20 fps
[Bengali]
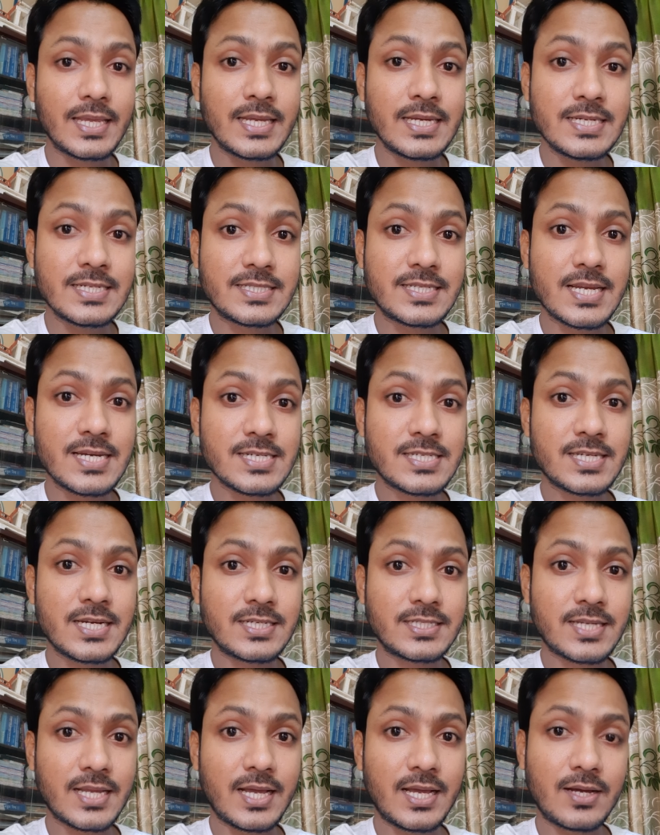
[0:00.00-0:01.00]

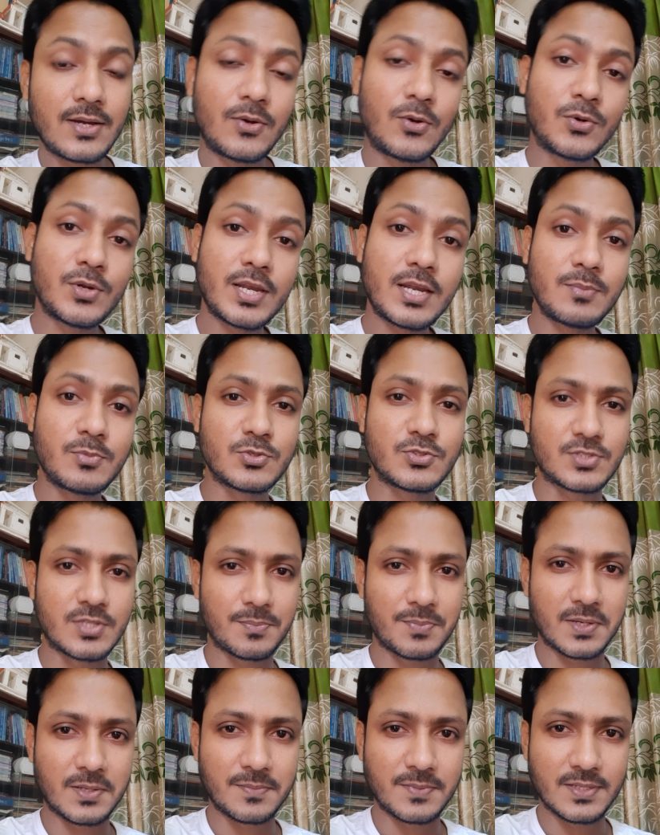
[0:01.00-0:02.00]
ইন্টেনশনটা ওনারা বুঝতে
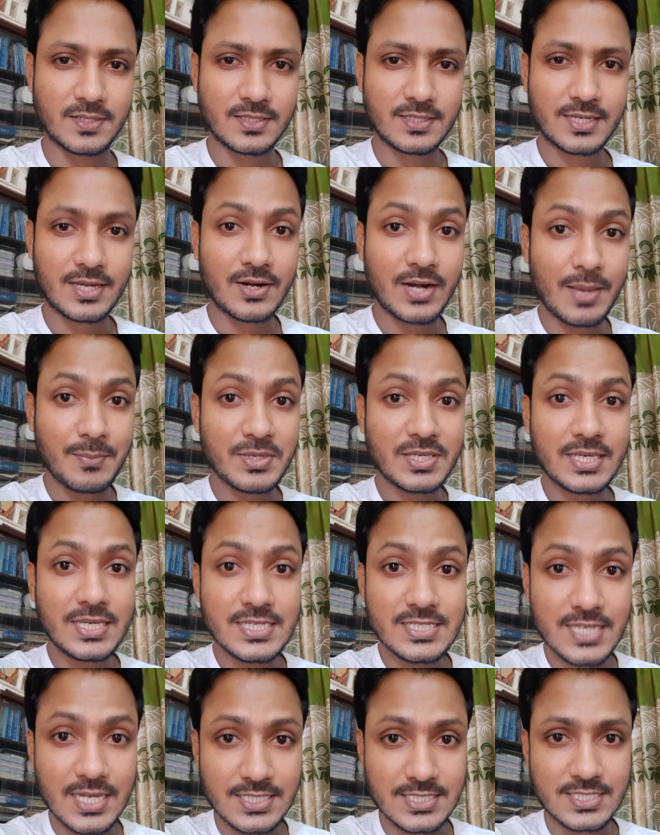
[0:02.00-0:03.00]
পারবেন কারণ আমি কি
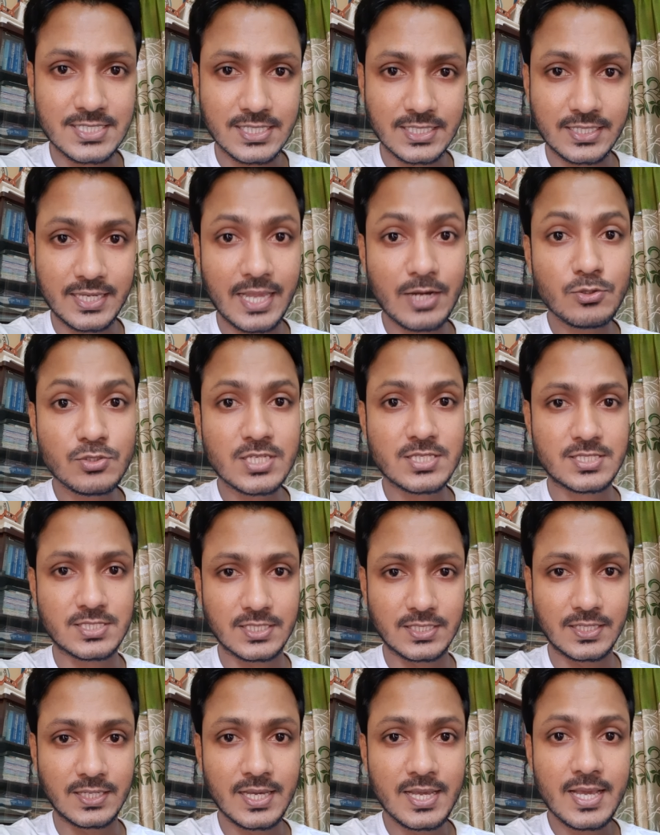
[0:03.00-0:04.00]
চাচ্ছি কেন
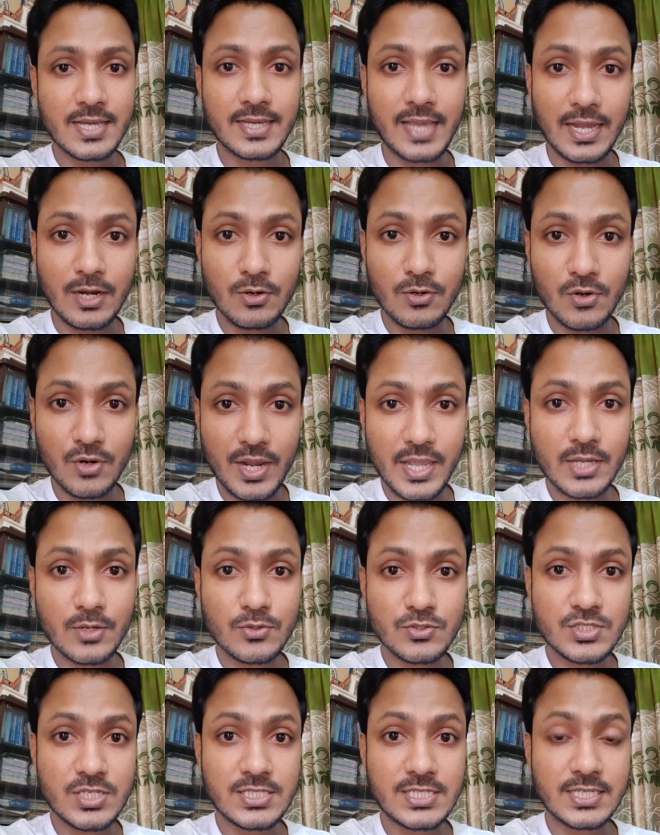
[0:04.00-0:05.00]
চাচ্ছি কেন লড়াই
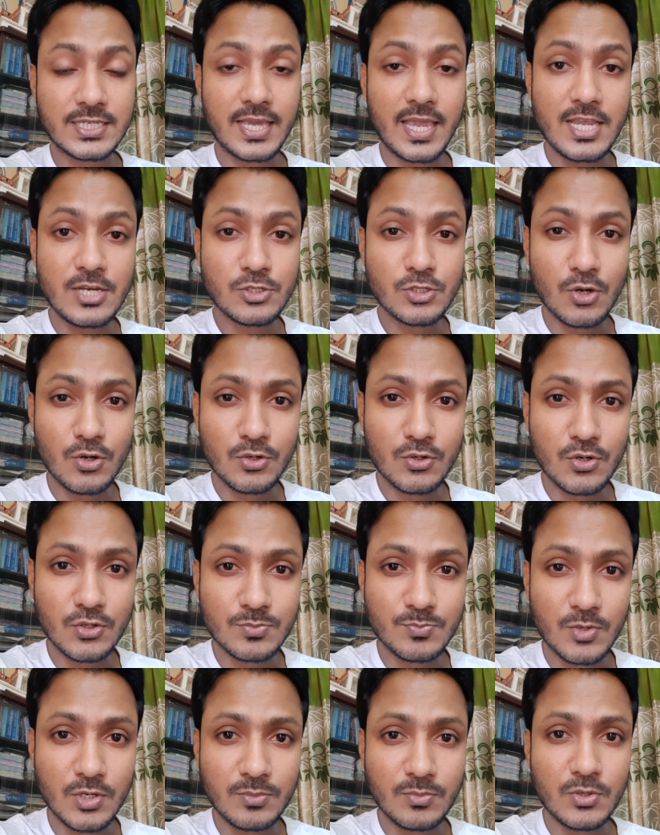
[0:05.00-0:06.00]
করছি ঠিক এই
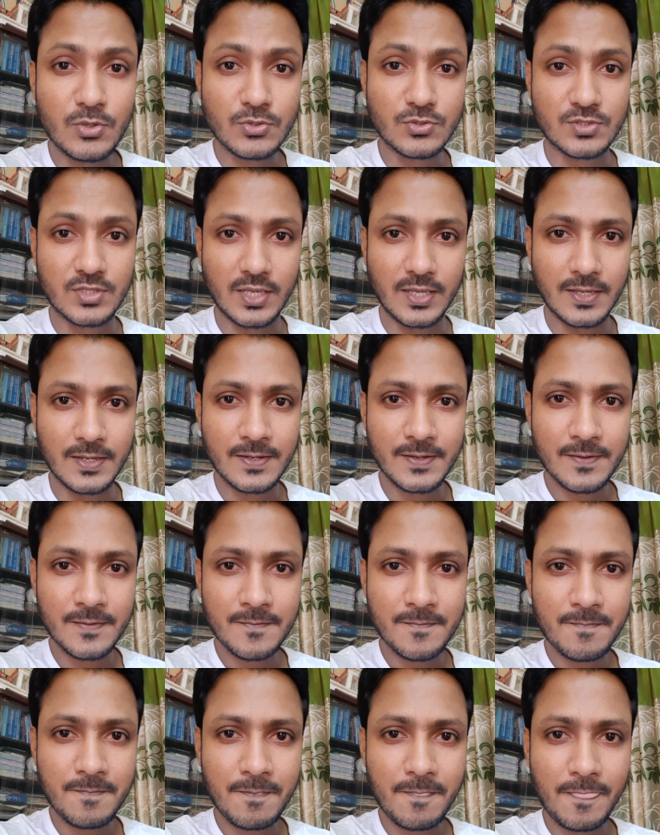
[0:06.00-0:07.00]
সংকটময় মুহূর্তে
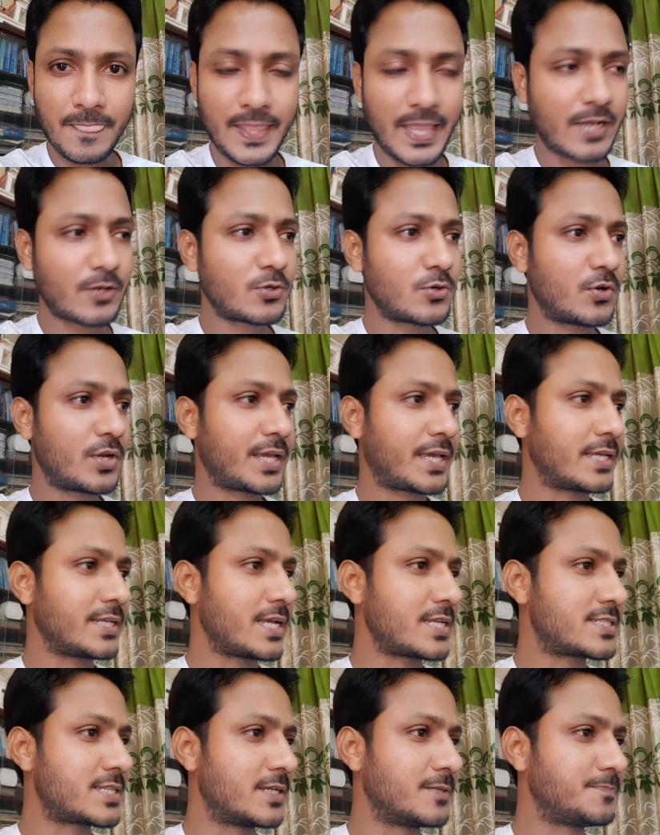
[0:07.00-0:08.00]
এখন অনেকে
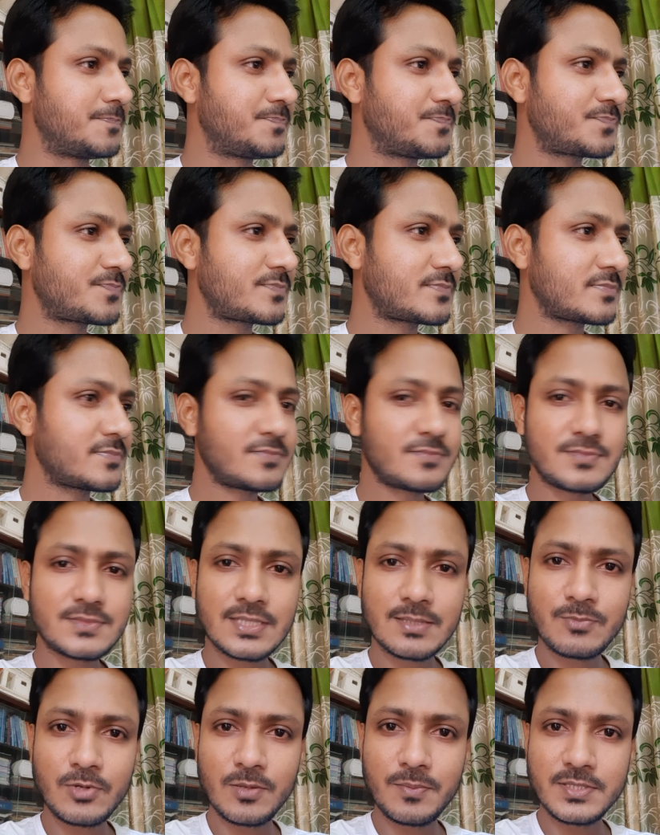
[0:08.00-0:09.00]
যাচ্ছেন
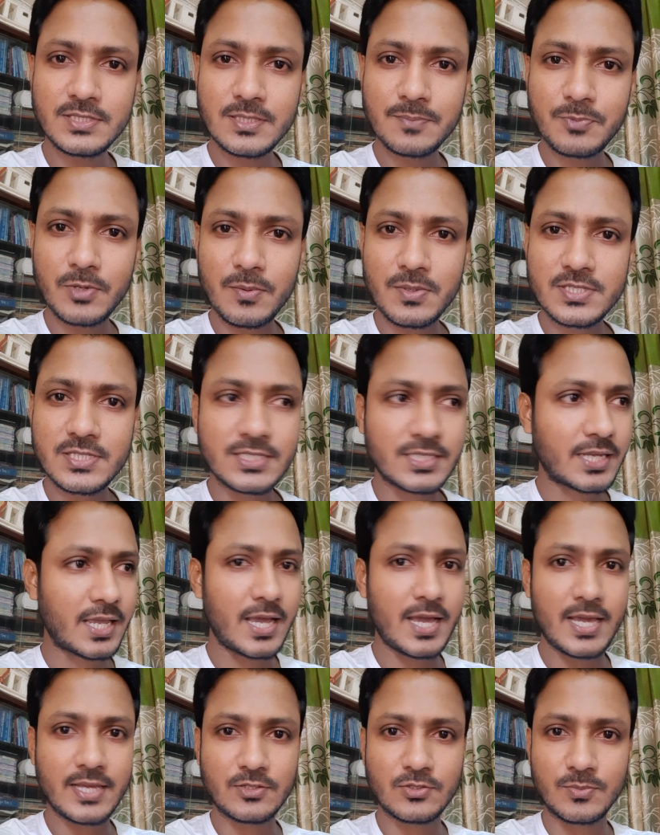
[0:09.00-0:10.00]
বলবেন যে প্রবাসীদের
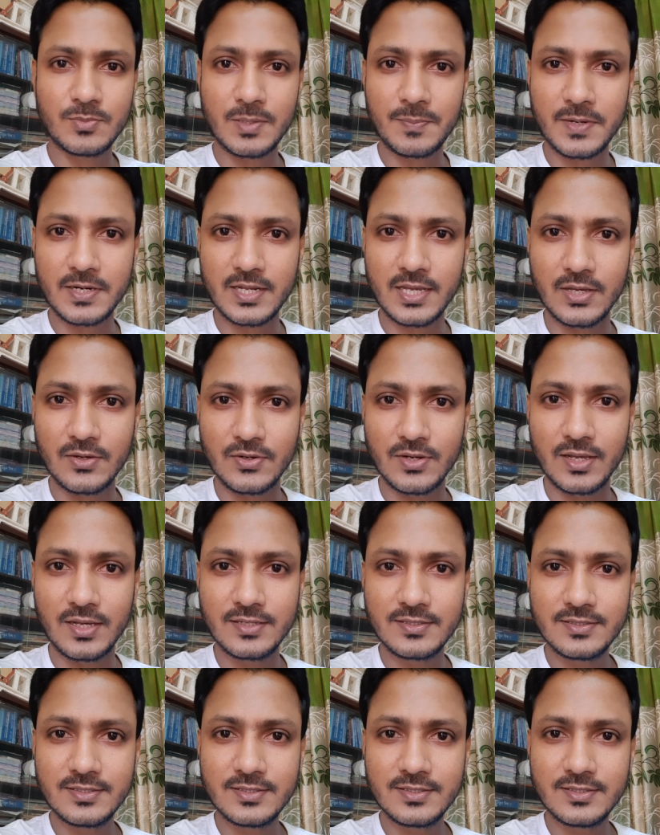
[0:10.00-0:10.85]
আয় তোমরা পাঠায়ও না